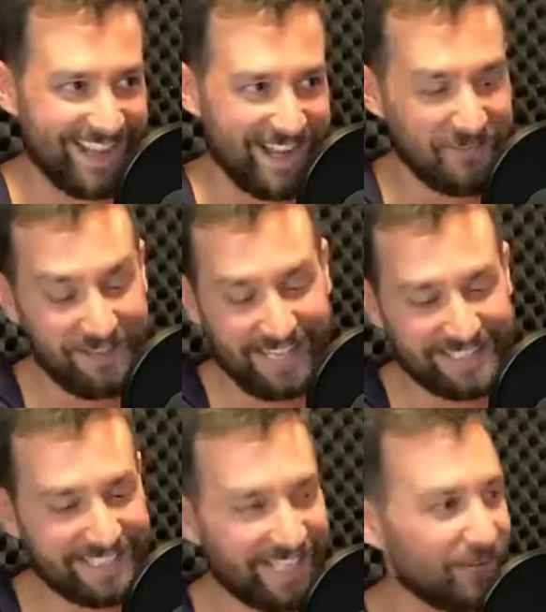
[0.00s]
eu,
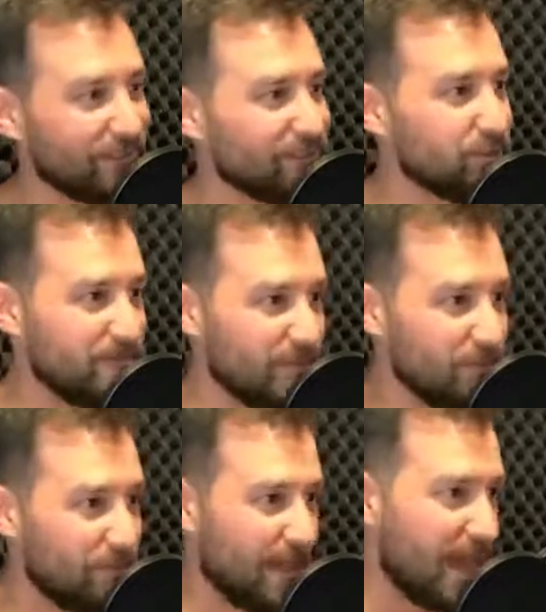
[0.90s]
fiquei, eu subi
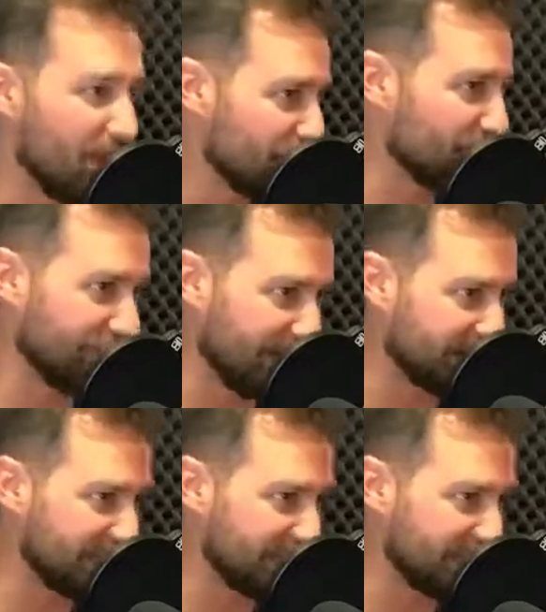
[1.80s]
no palco, fiquei